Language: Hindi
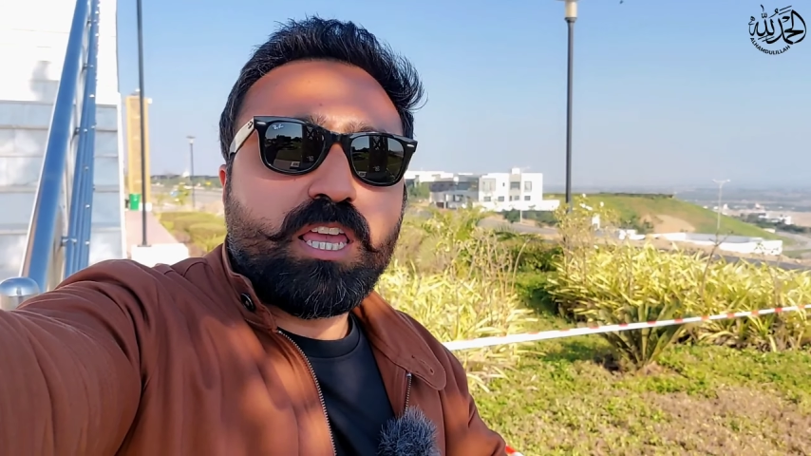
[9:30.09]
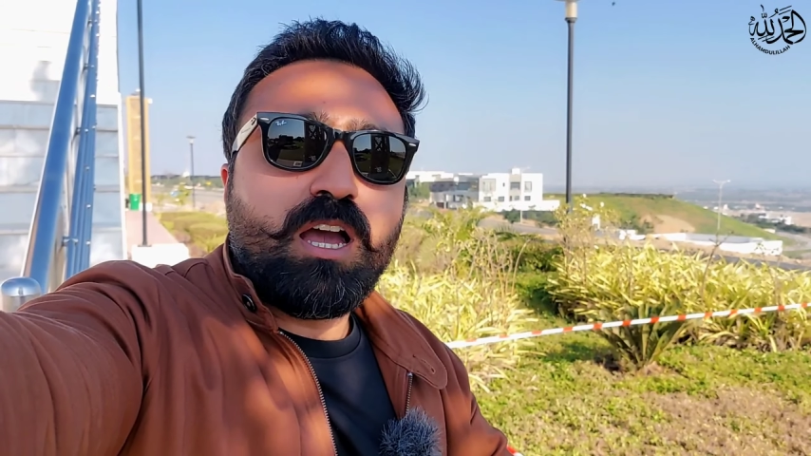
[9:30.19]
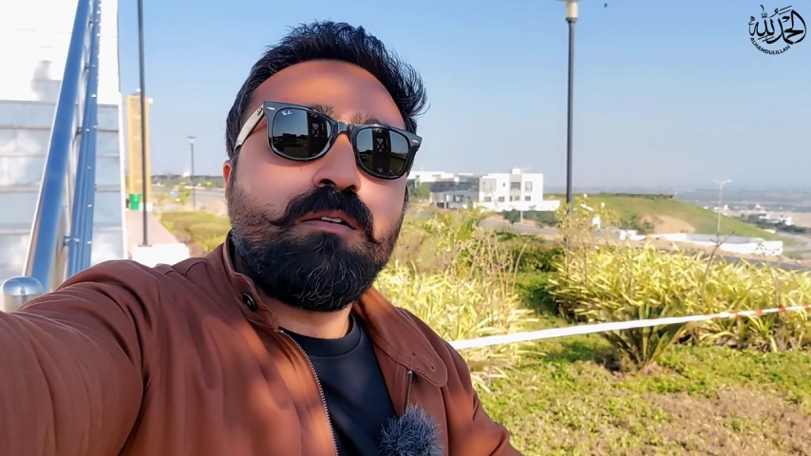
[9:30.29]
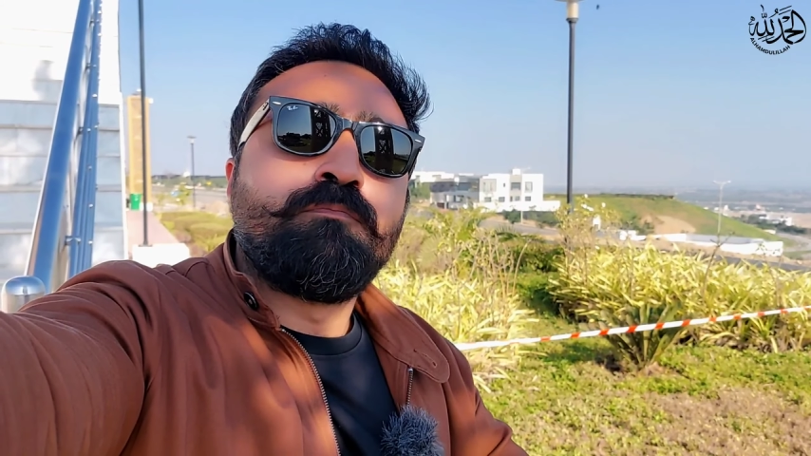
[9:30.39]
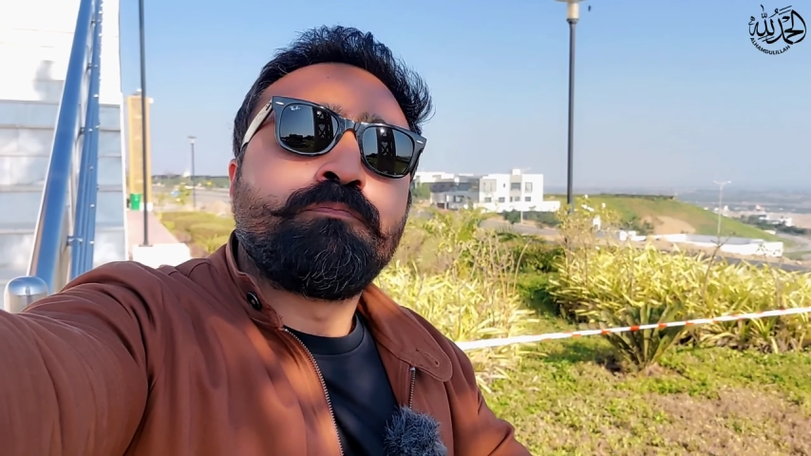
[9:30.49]

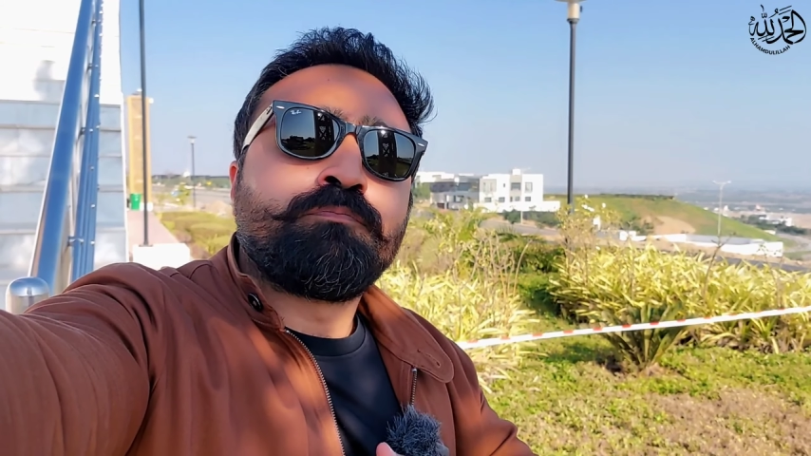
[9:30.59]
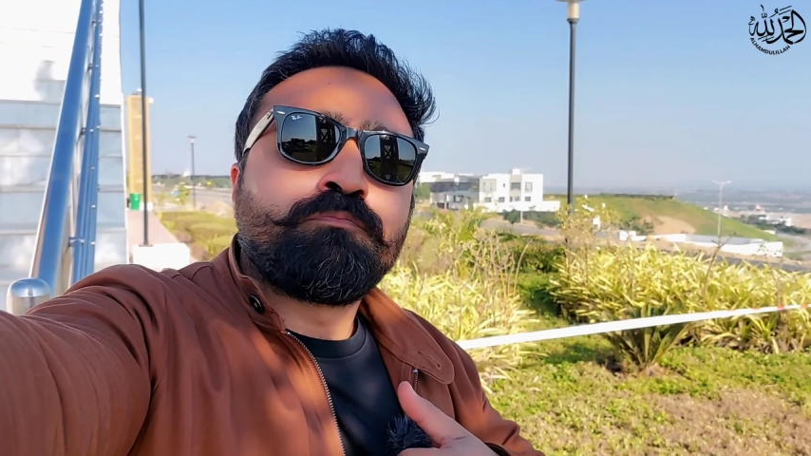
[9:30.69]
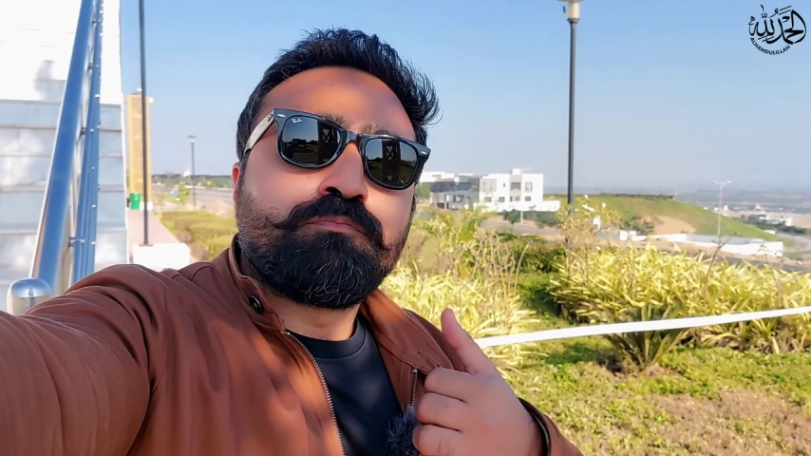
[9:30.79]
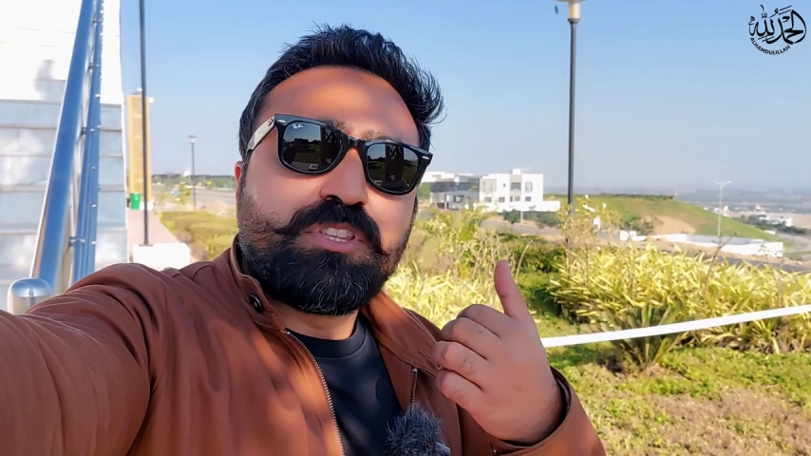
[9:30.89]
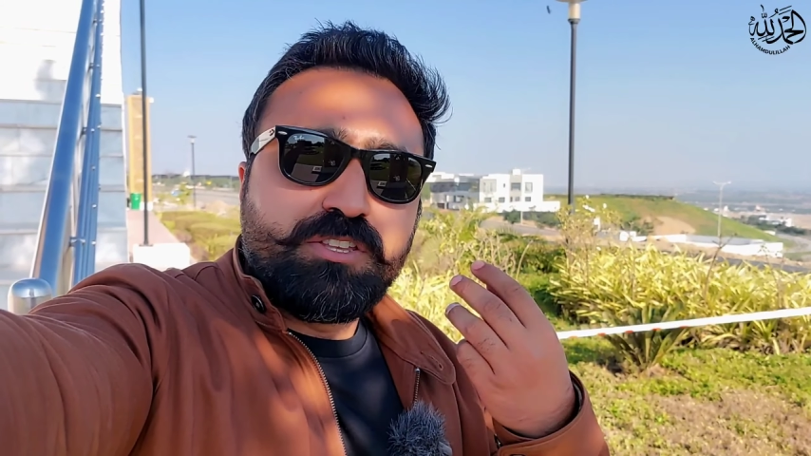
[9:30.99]
गया
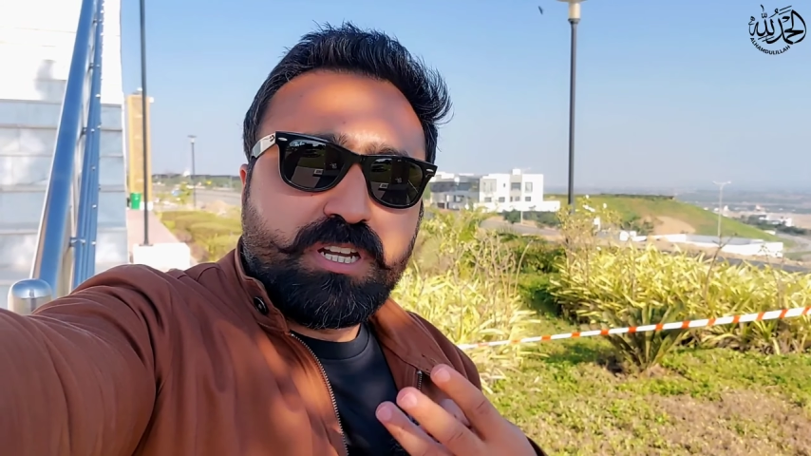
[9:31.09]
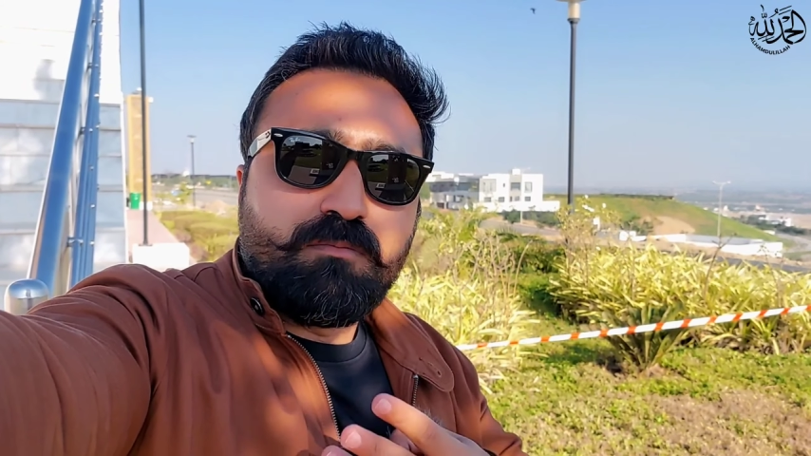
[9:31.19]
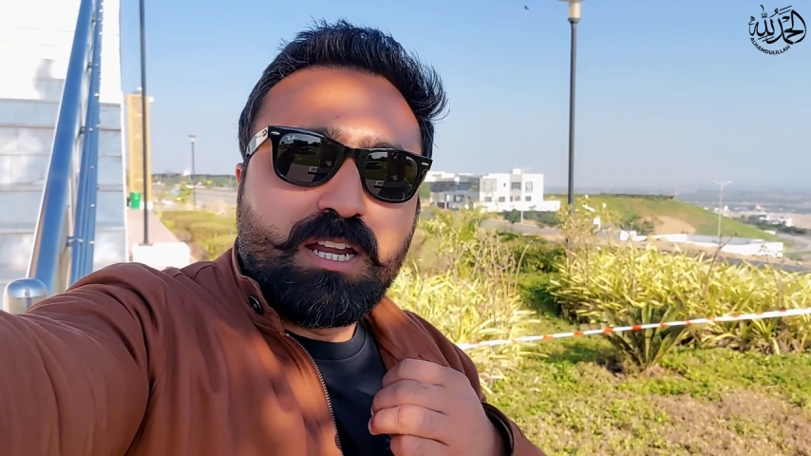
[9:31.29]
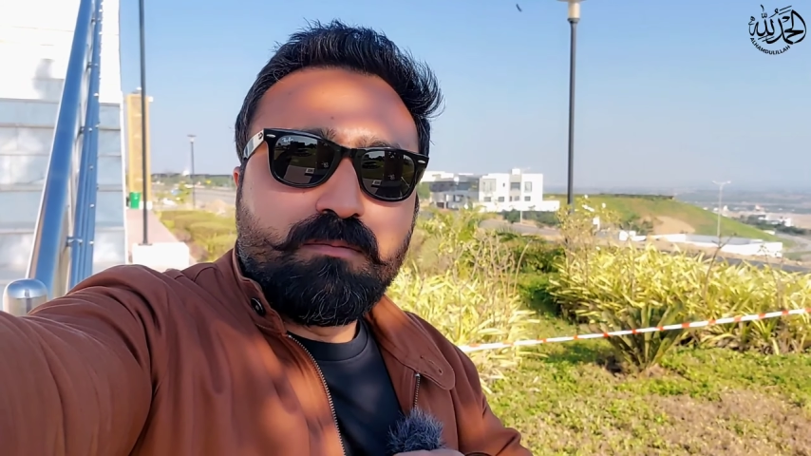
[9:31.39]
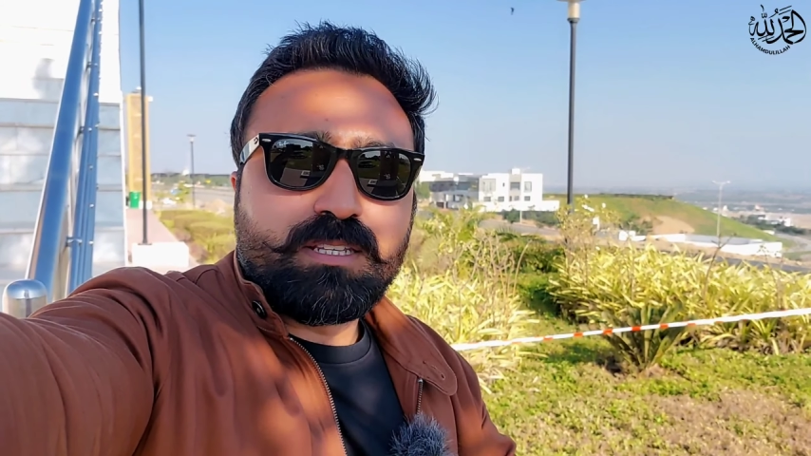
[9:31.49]
तीसरा
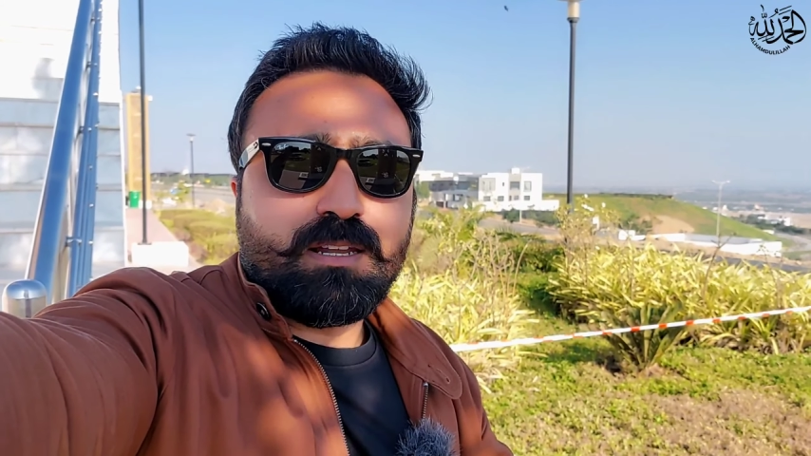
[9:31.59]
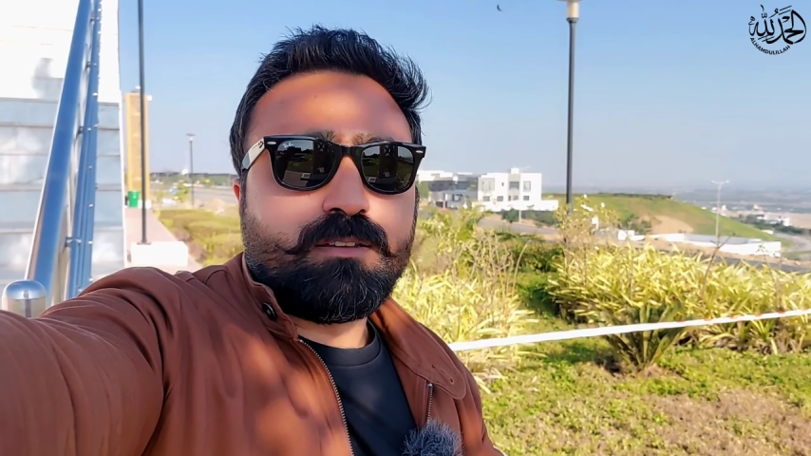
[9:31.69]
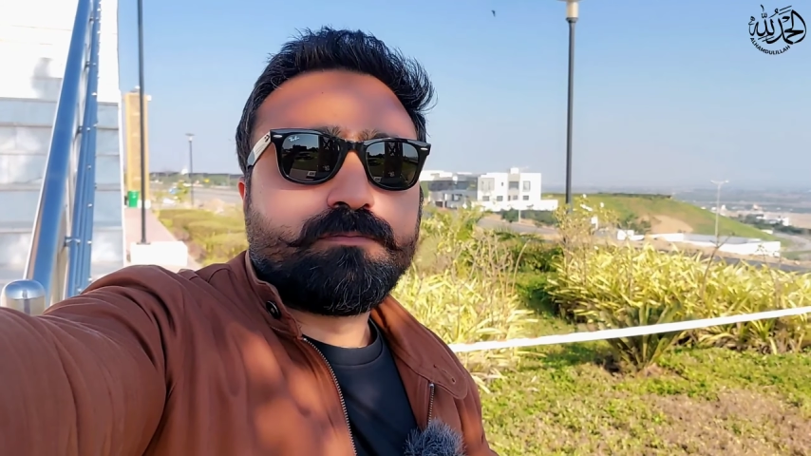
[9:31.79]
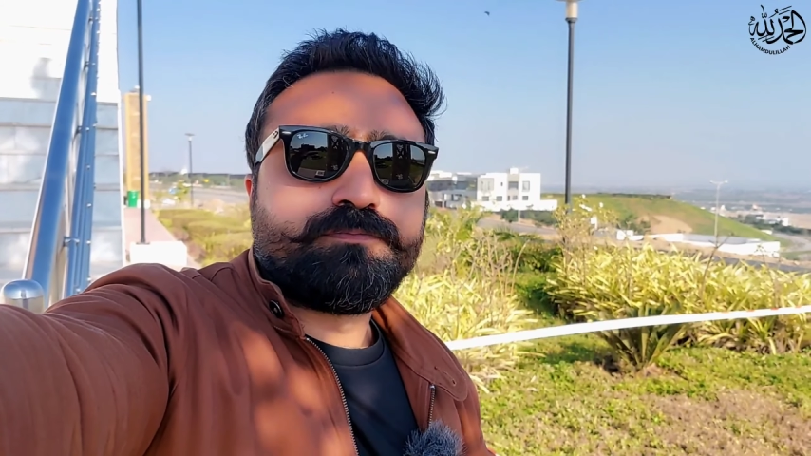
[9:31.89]
बड़ा मसला